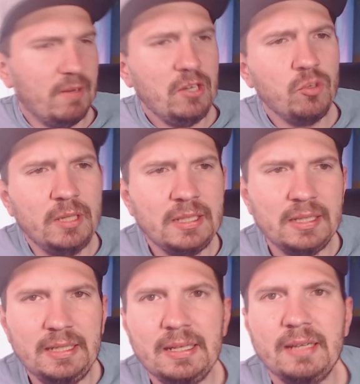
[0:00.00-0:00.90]
wenn ich schon mal die
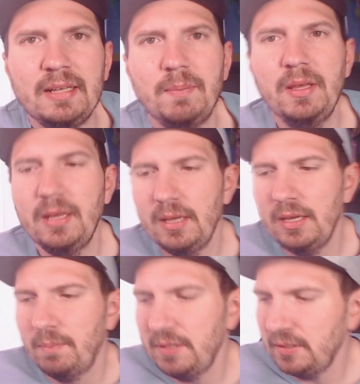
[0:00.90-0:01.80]
Gelegenheit habe,
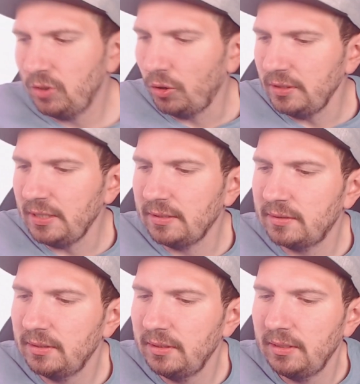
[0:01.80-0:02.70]
ein bisschen
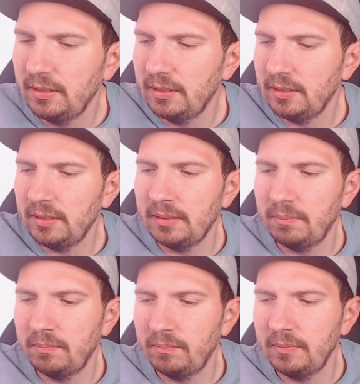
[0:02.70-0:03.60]
Content
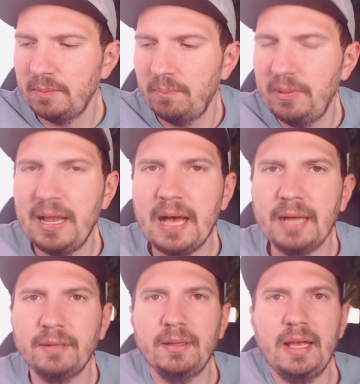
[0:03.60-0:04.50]
ähm,
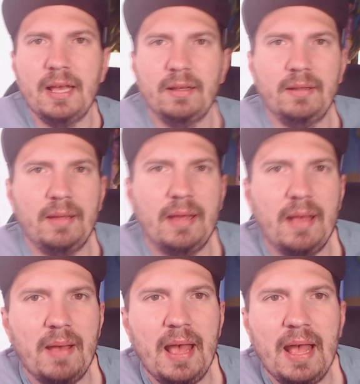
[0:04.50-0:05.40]
Plan
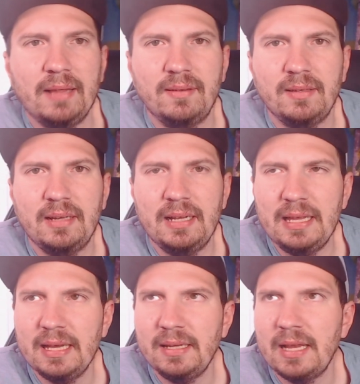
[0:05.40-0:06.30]

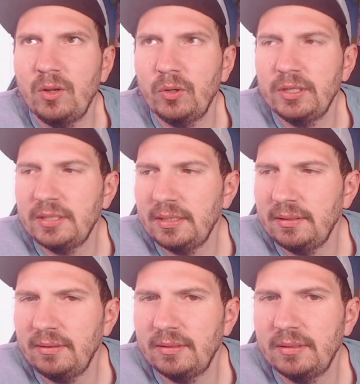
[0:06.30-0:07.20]
erklären,
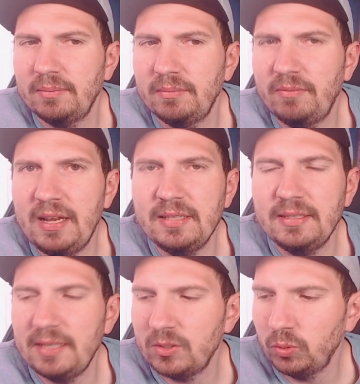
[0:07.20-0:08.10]
erläutern, weil es
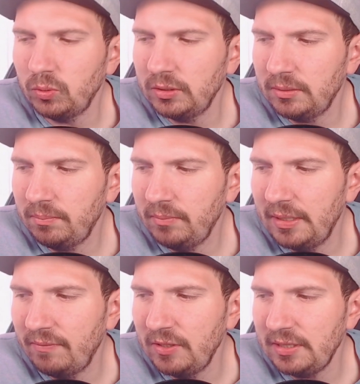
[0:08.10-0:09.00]
ist ja so, ähm,
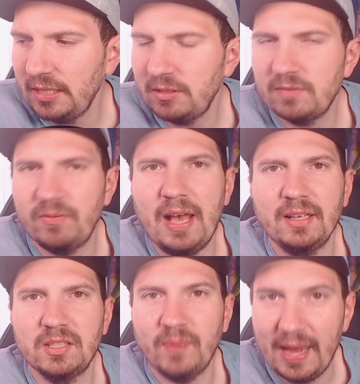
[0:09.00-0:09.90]
ihr wisst ja, ich
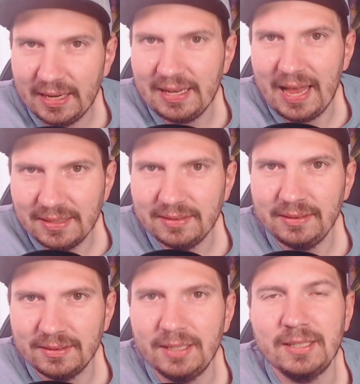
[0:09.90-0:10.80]
fahre
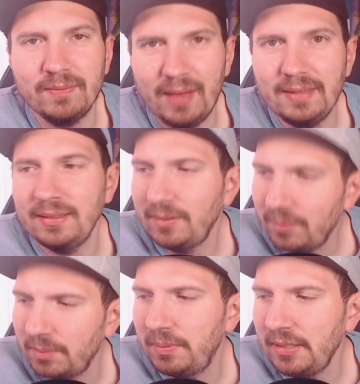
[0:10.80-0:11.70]
zweigleisig, ne? ich weiß,
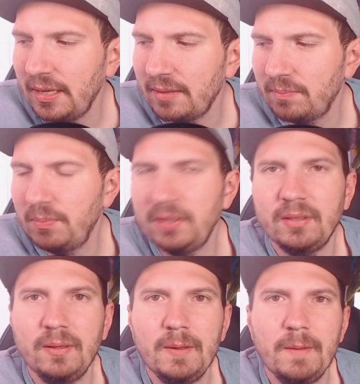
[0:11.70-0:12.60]
ich äh, bin da jetzt ein
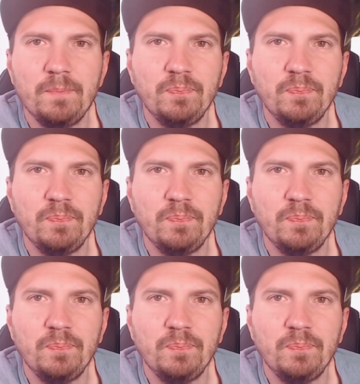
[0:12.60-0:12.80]
bisschen